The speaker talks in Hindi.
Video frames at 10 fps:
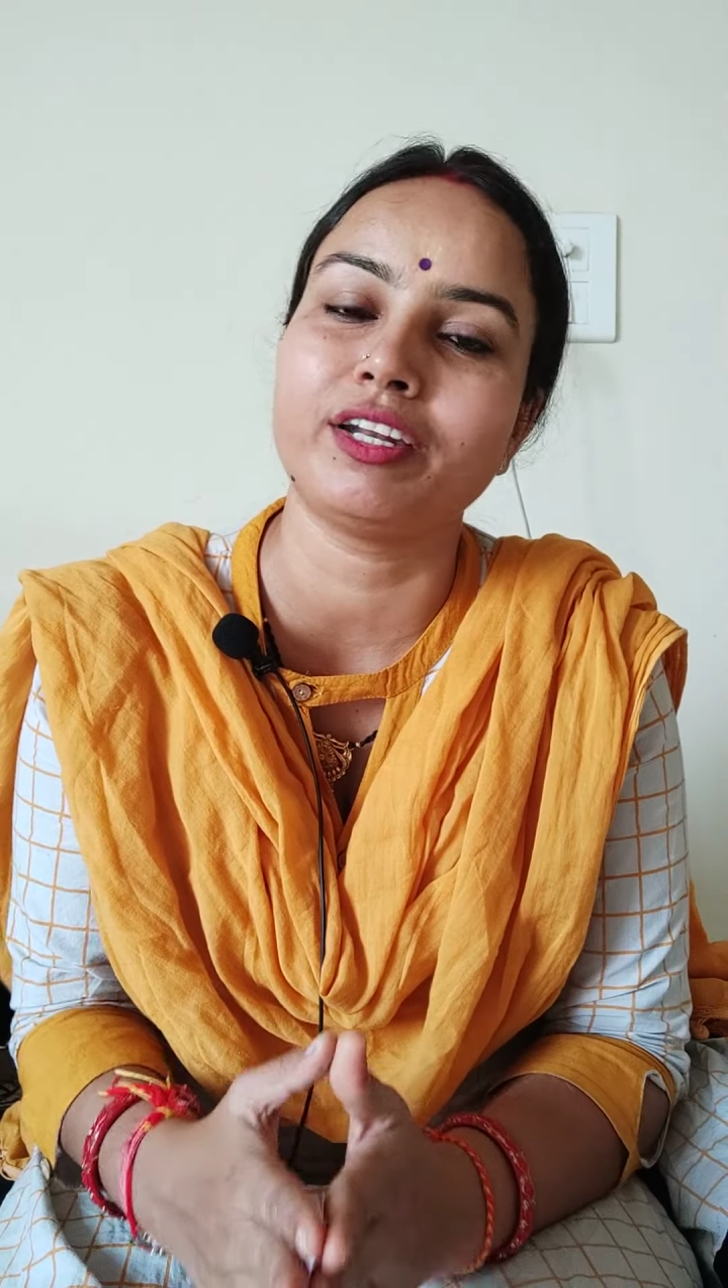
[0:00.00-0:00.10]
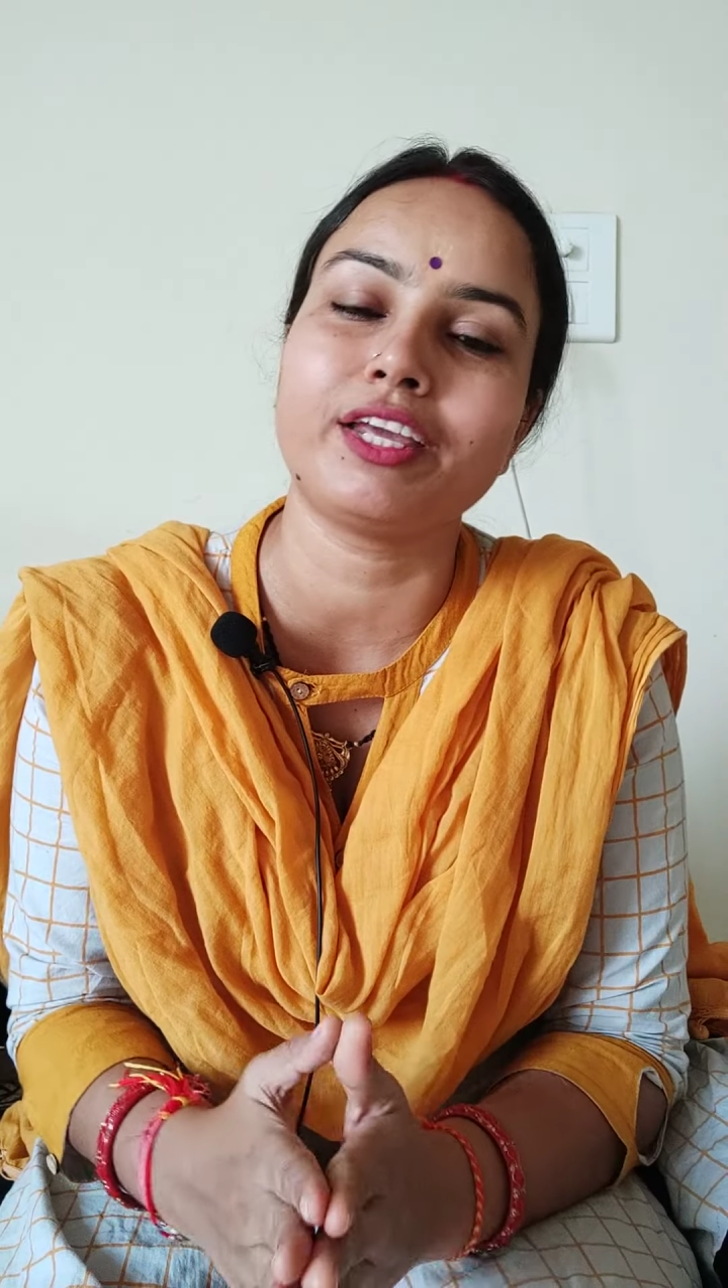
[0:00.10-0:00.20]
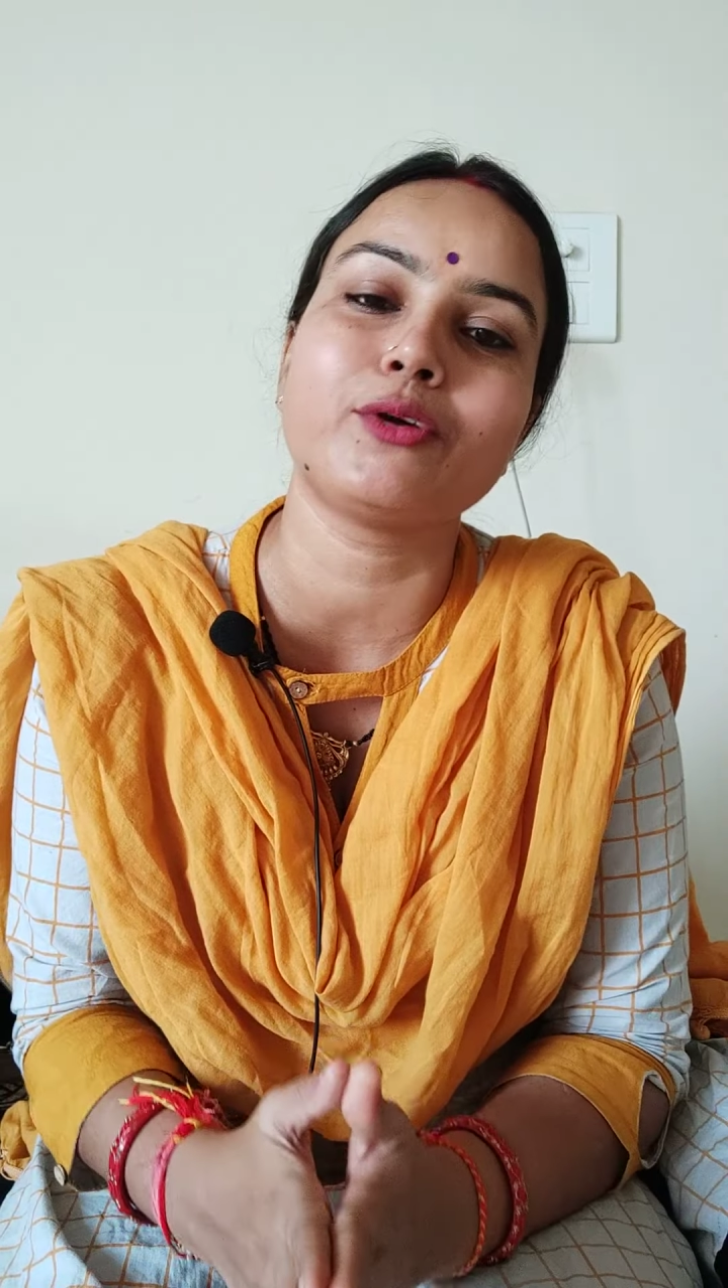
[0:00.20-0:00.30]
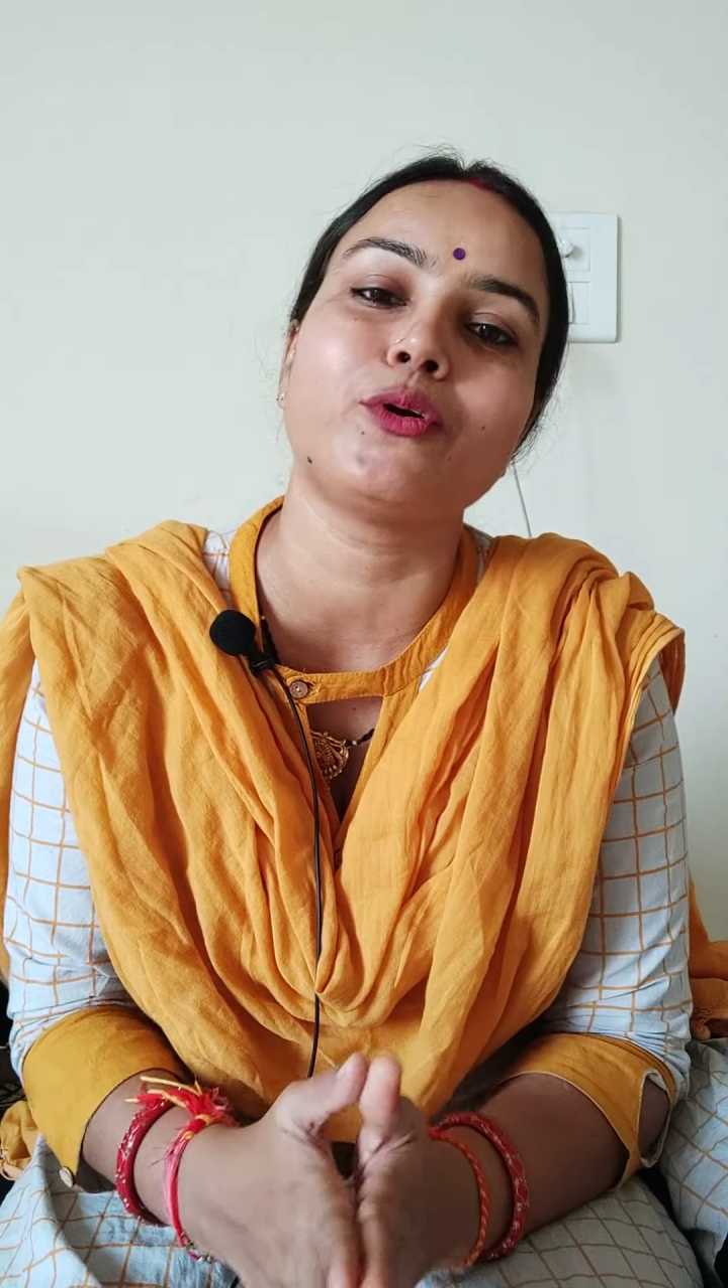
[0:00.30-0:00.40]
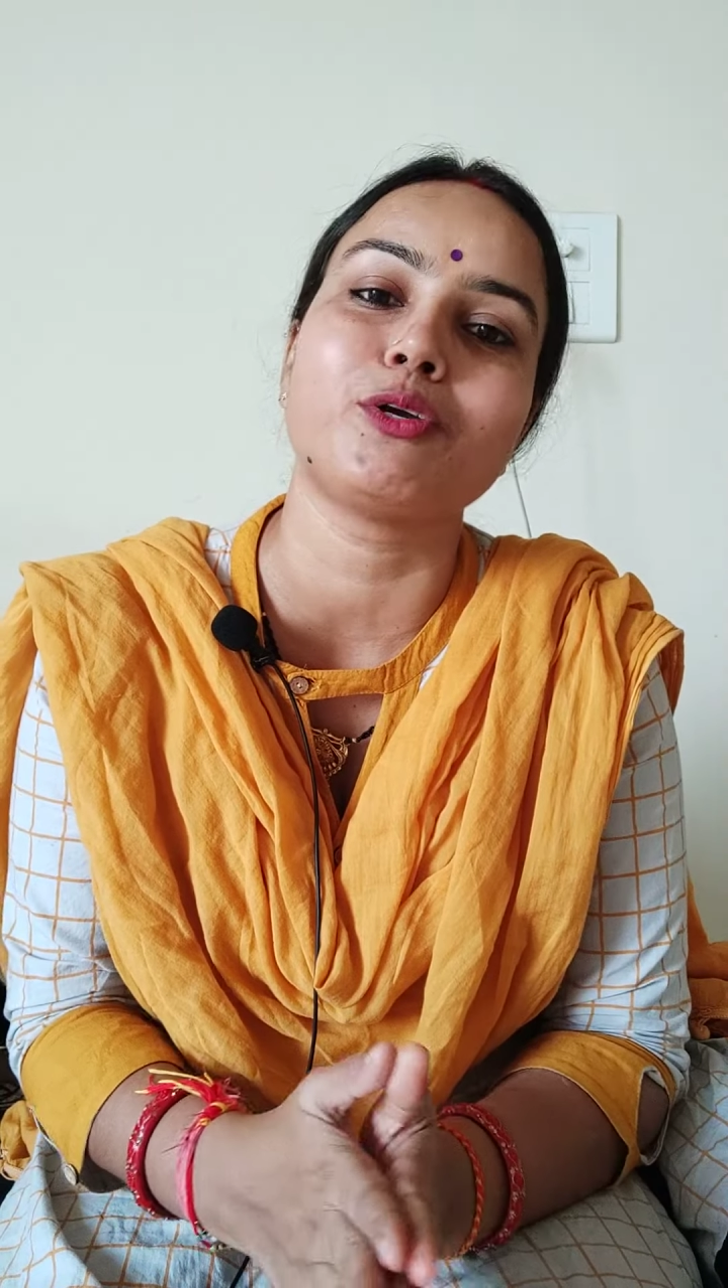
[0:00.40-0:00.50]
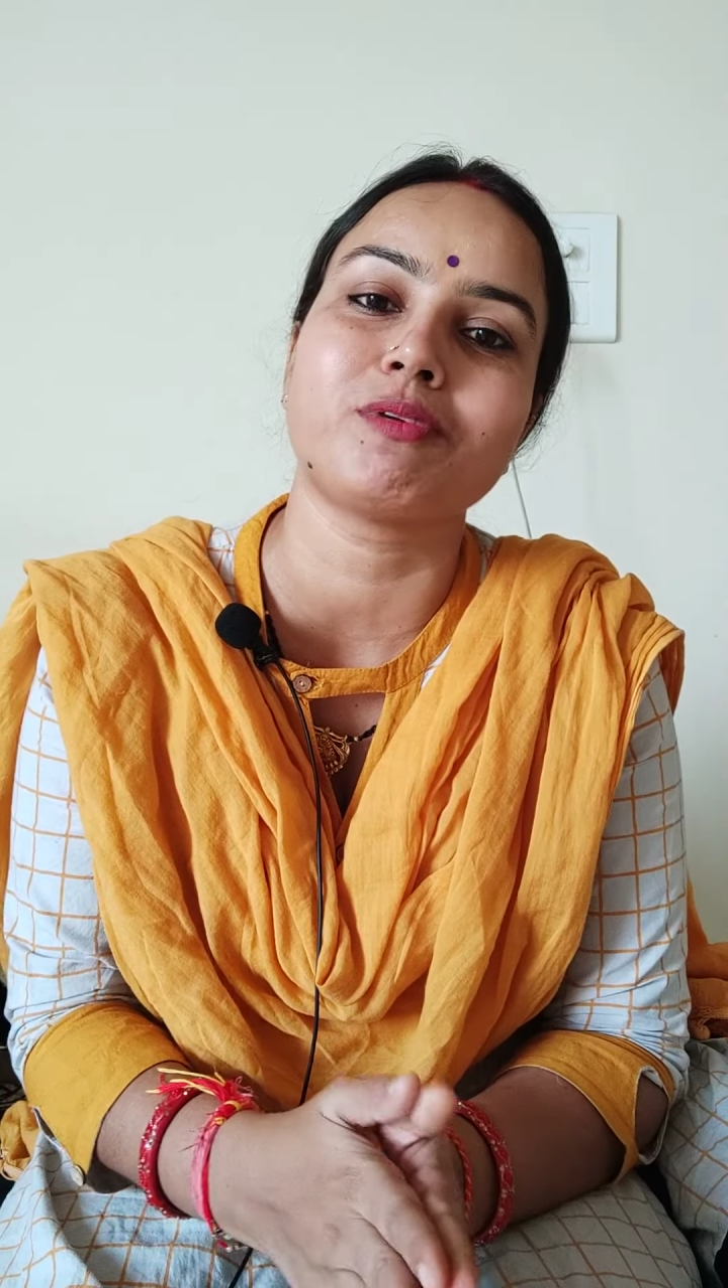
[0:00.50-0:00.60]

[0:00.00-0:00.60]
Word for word: नहीं कोई